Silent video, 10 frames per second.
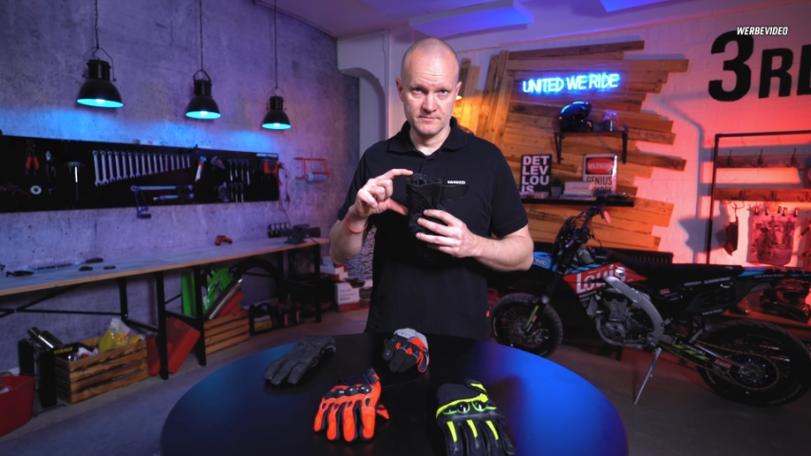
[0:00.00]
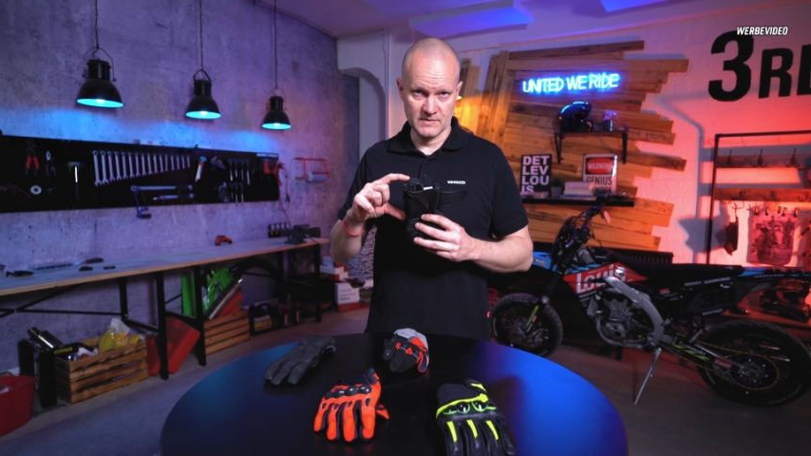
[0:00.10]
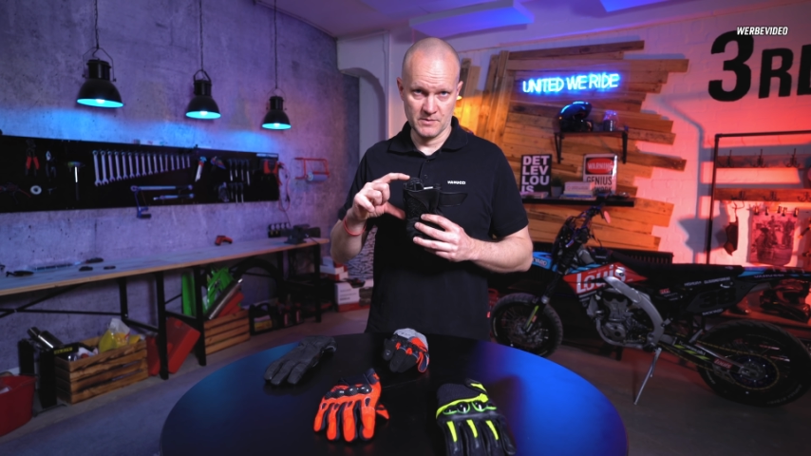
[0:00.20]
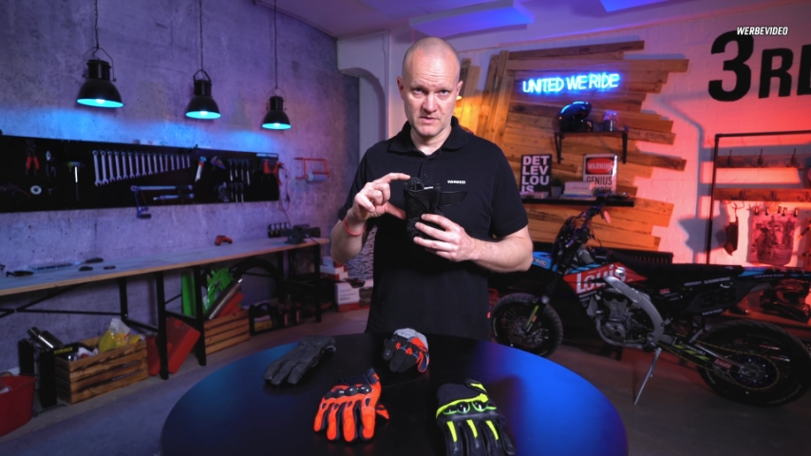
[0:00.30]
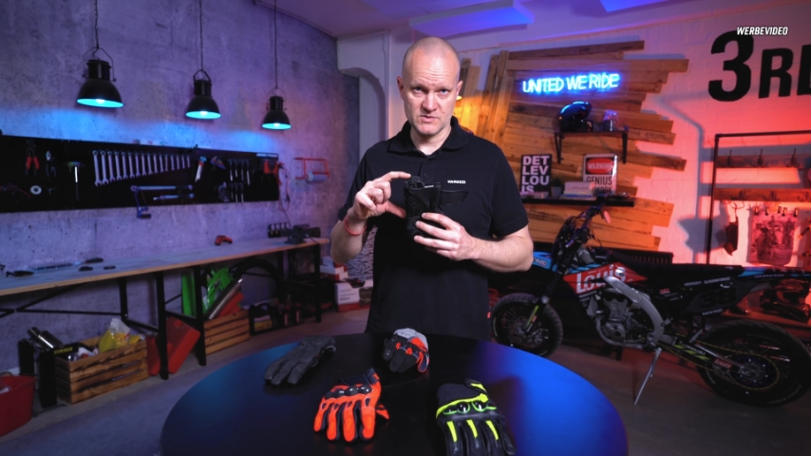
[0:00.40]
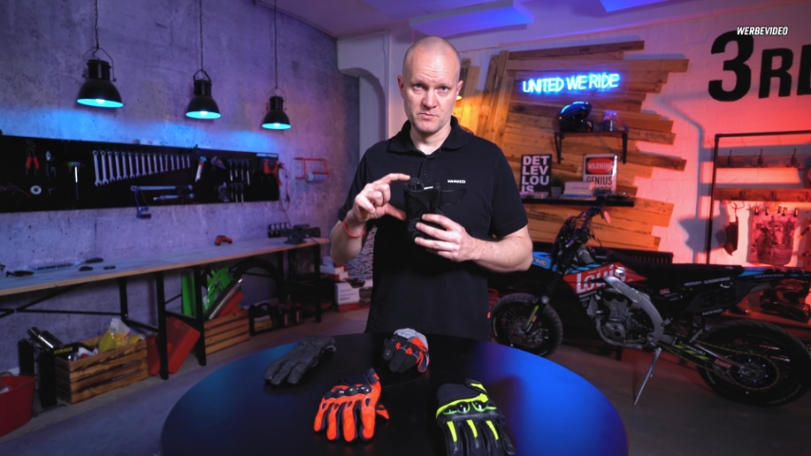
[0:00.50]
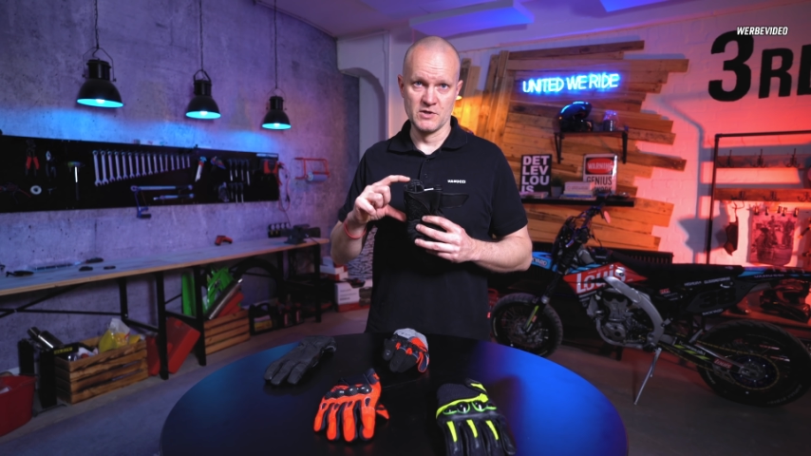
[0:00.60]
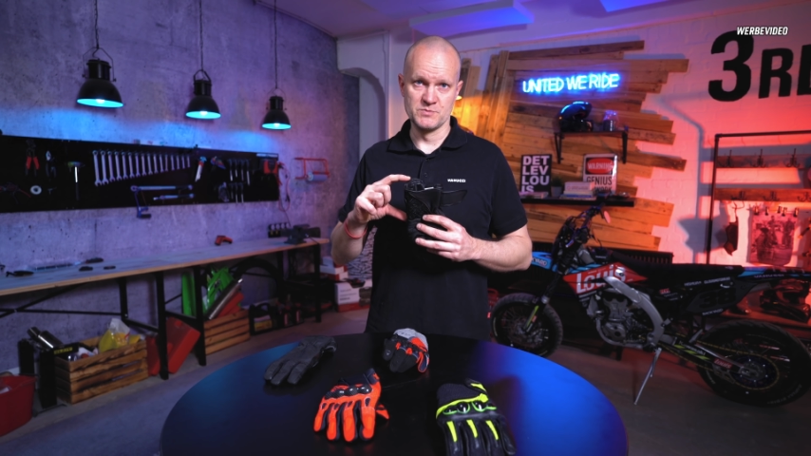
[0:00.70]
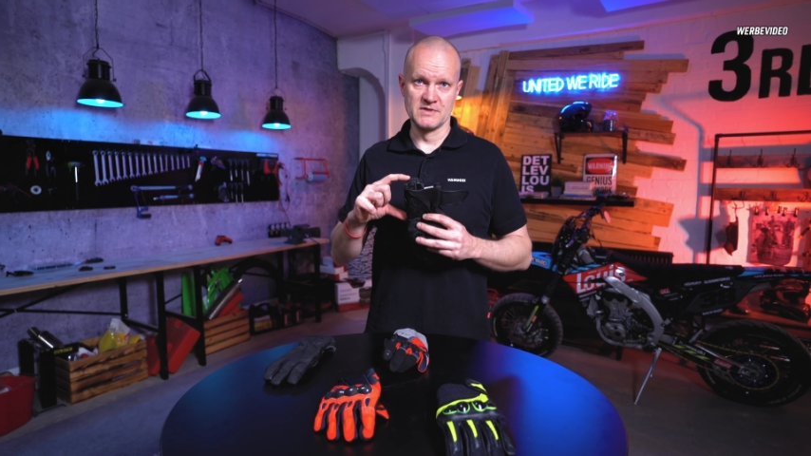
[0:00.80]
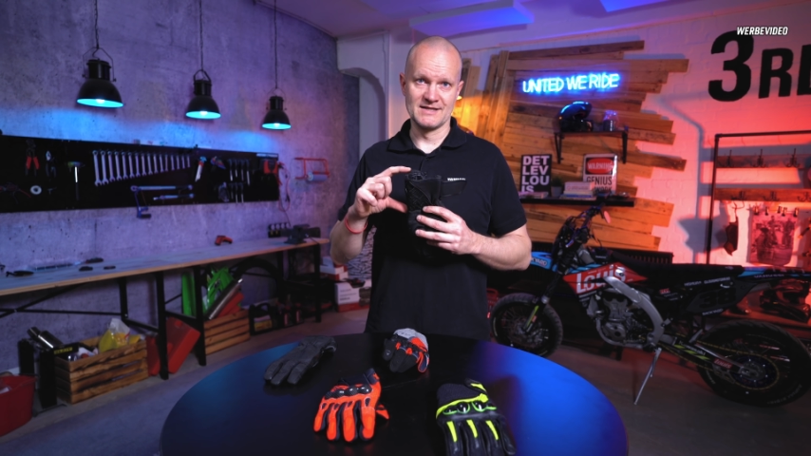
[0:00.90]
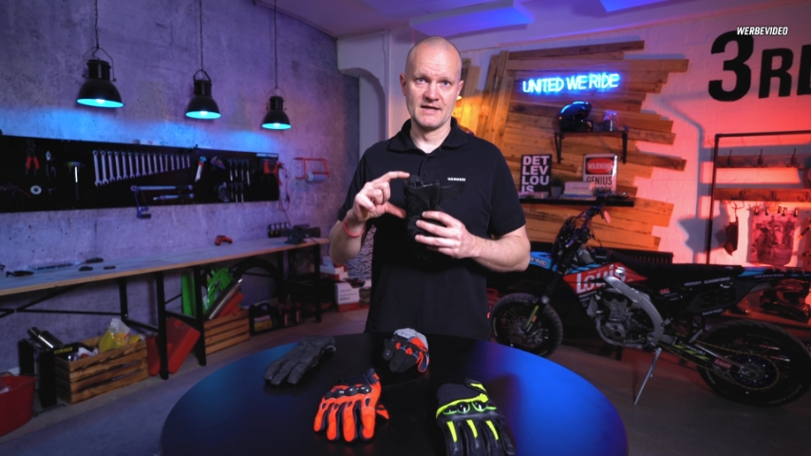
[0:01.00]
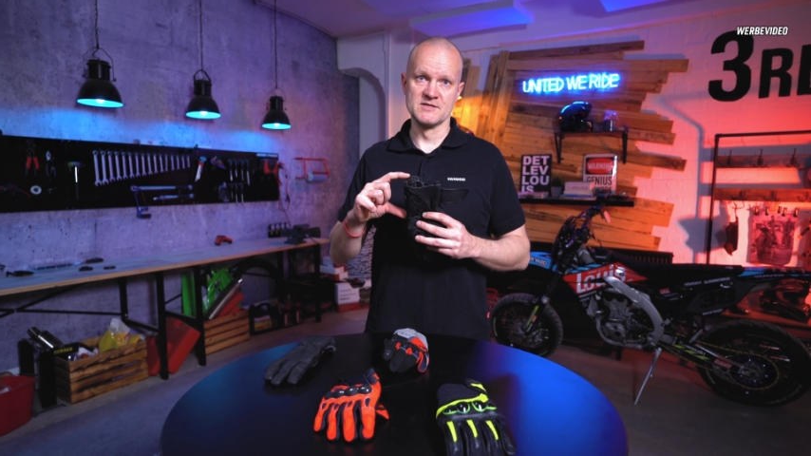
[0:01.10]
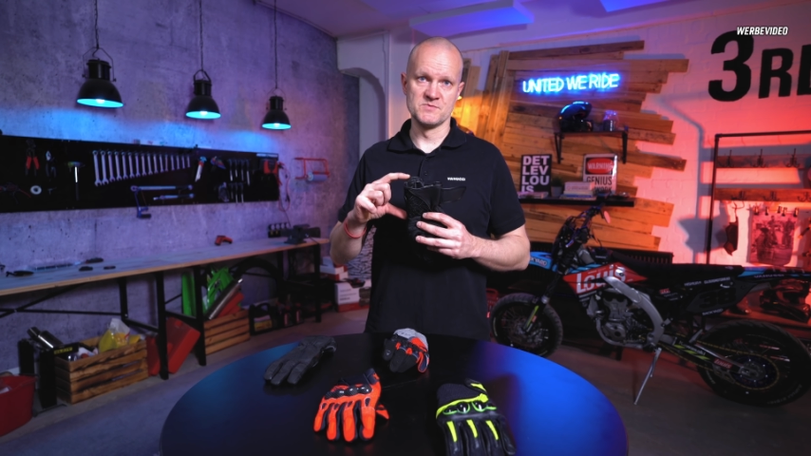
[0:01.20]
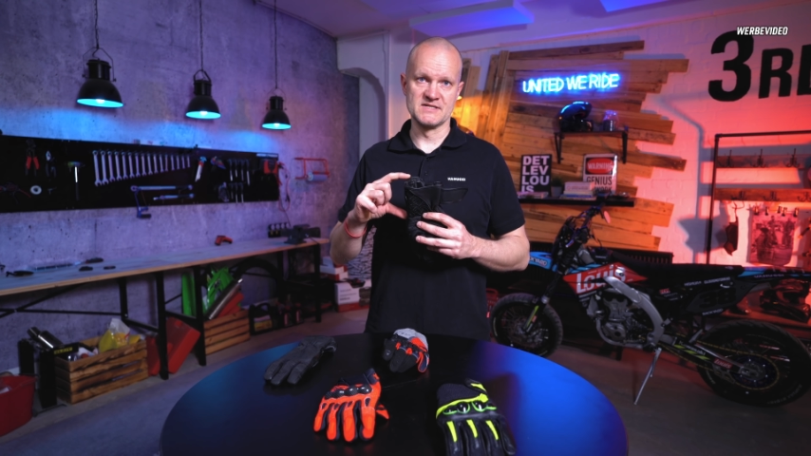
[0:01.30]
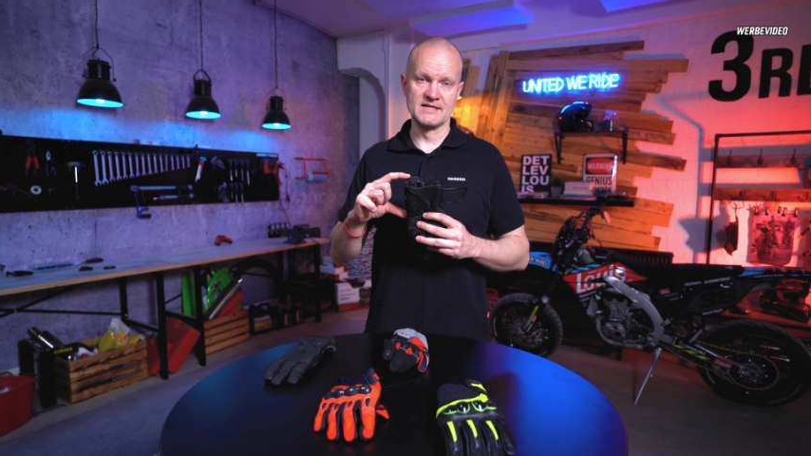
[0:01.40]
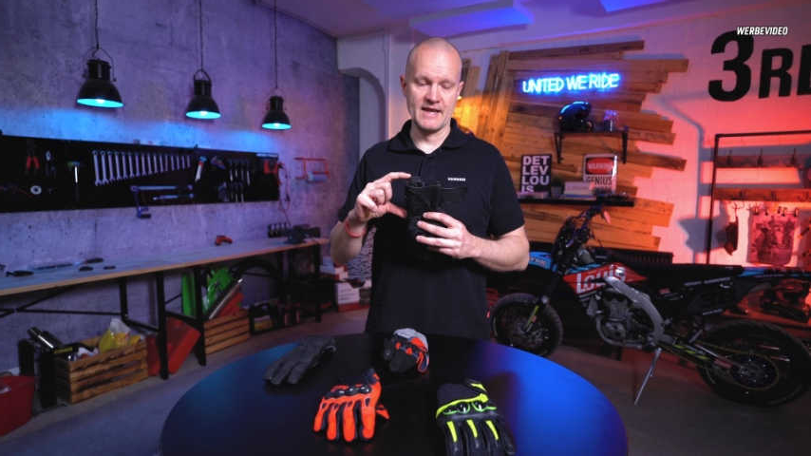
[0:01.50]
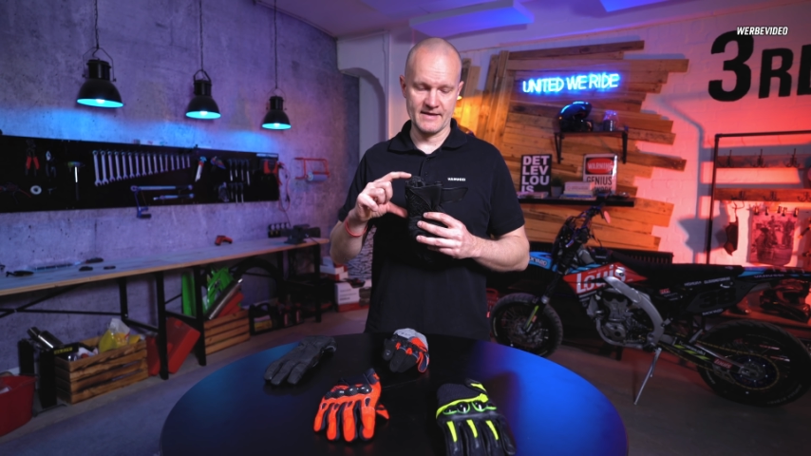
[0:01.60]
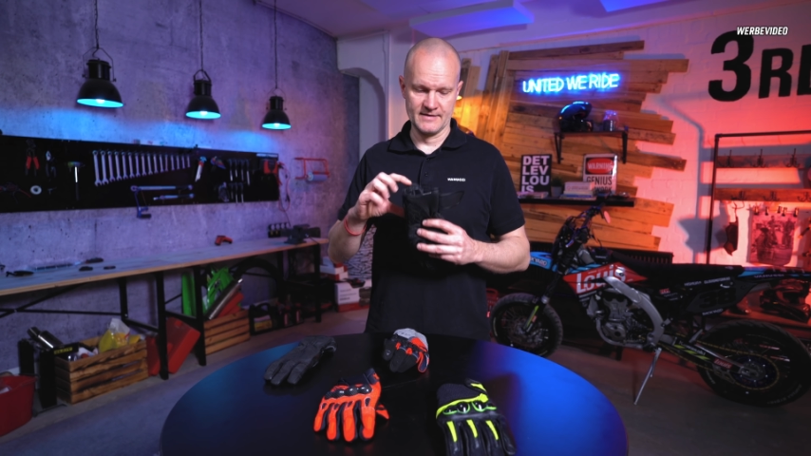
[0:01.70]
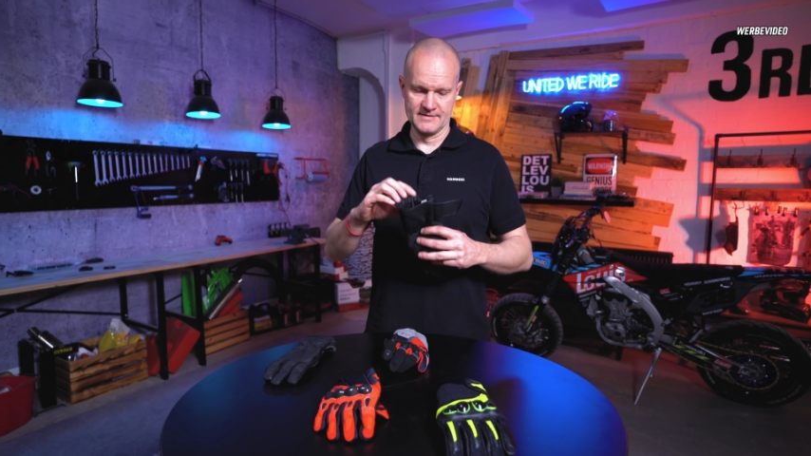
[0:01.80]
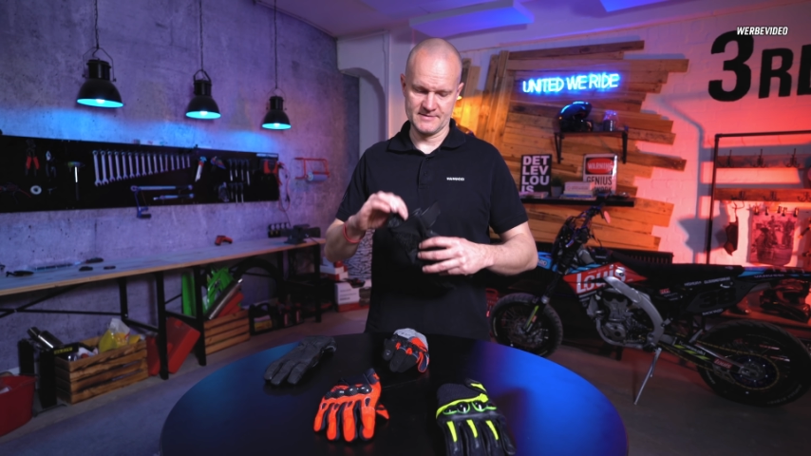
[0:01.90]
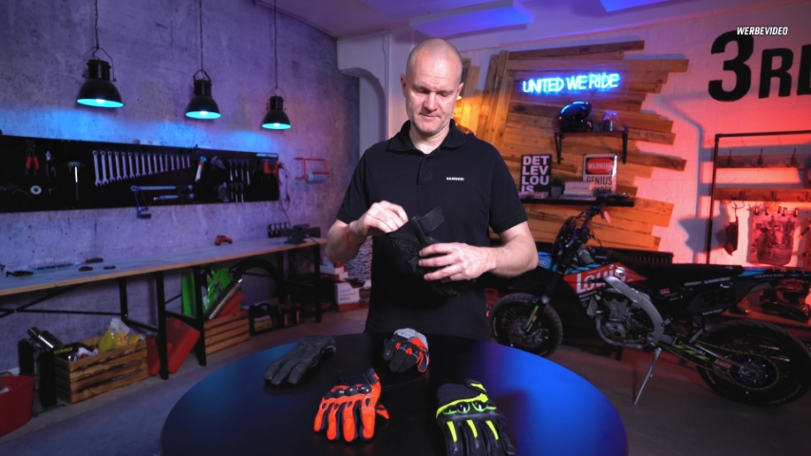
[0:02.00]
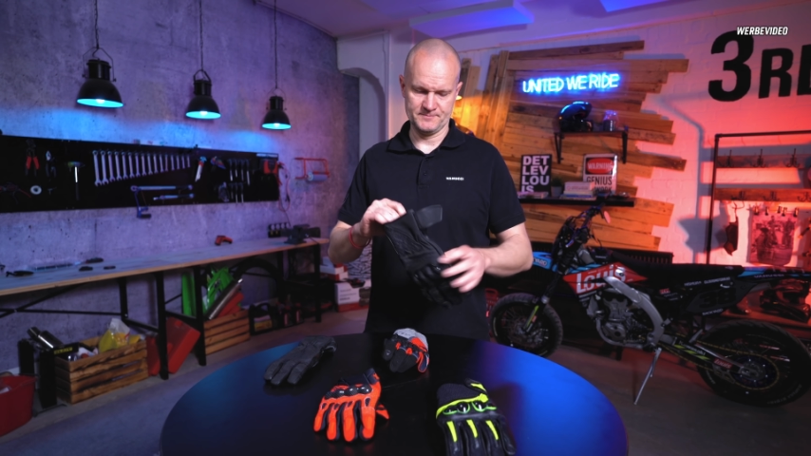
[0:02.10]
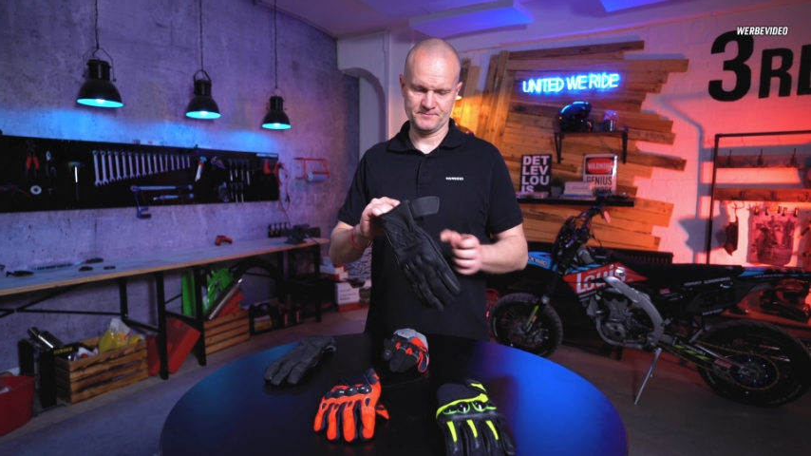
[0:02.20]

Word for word: nämlich zum Beispiel ein kleines bisschen länger ist.